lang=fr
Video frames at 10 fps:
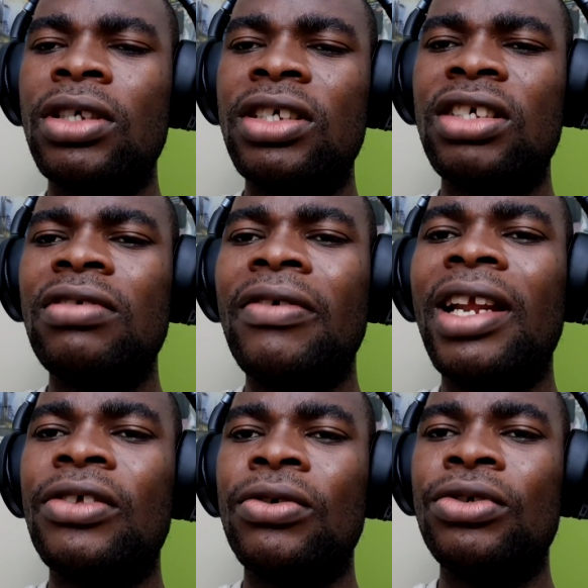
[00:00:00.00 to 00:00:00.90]
Et si vous avez
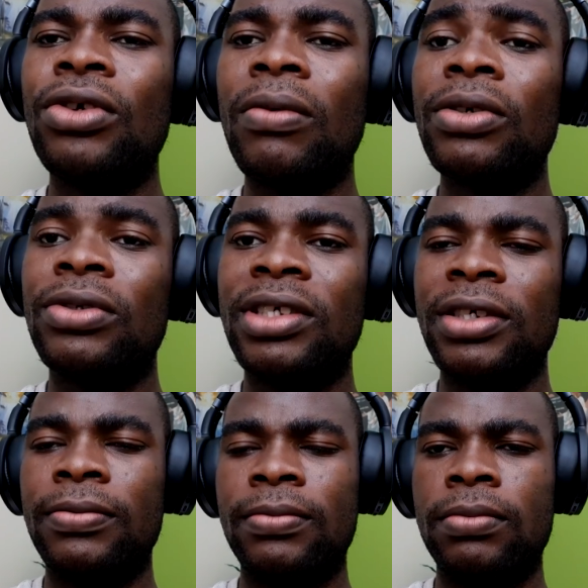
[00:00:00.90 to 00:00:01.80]
la solution à vos
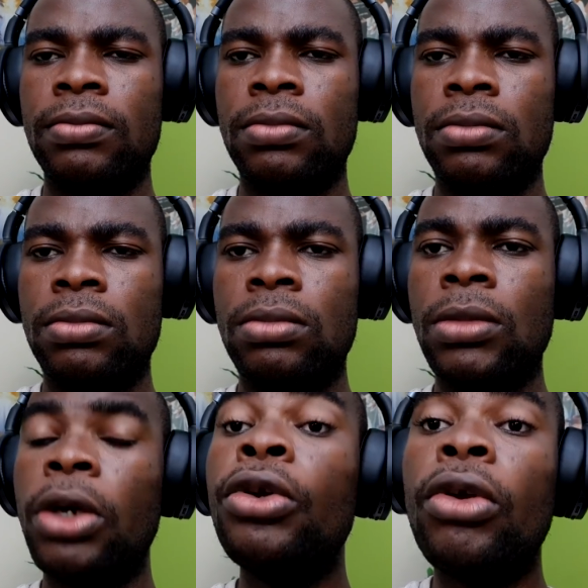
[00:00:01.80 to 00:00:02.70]
soucis,
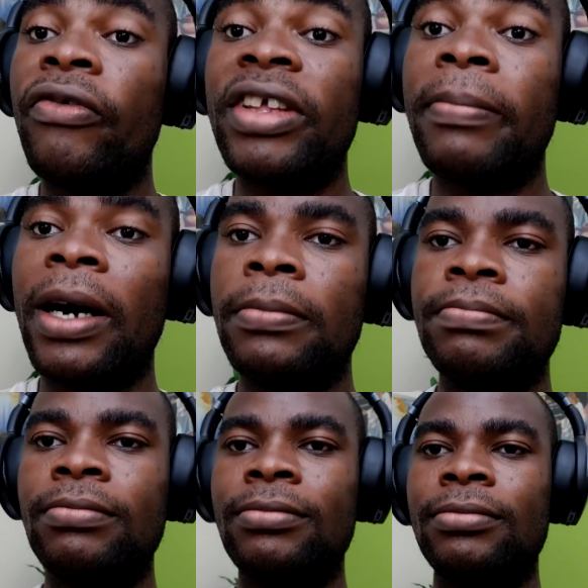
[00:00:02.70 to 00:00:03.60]
ne le faites pas.
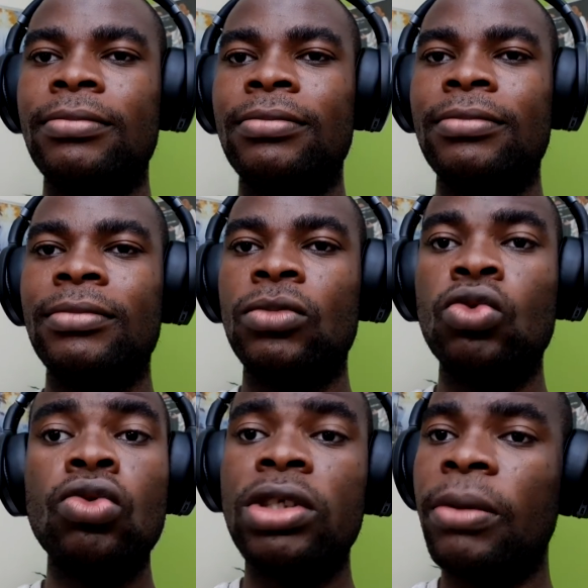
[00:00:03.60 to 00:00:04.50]

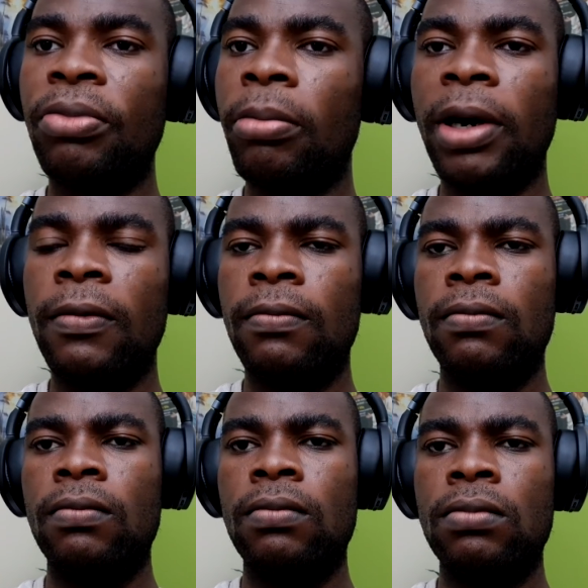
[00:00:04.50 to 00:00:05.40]
Tout simplement.
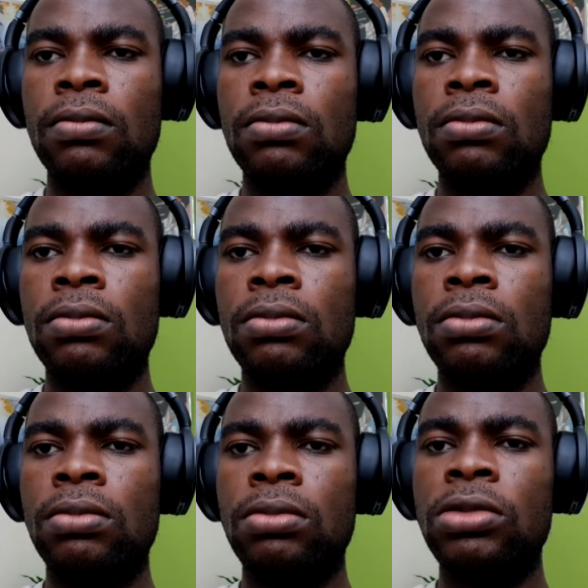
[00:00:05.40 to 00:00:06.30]

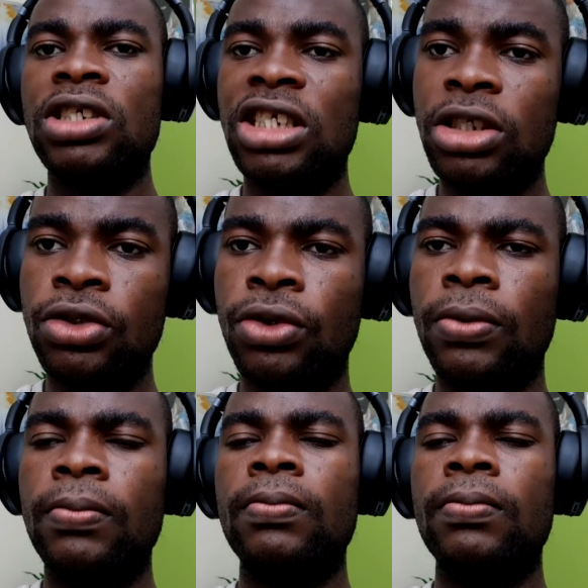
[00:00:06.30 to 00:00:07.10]
Cherchez Dieu.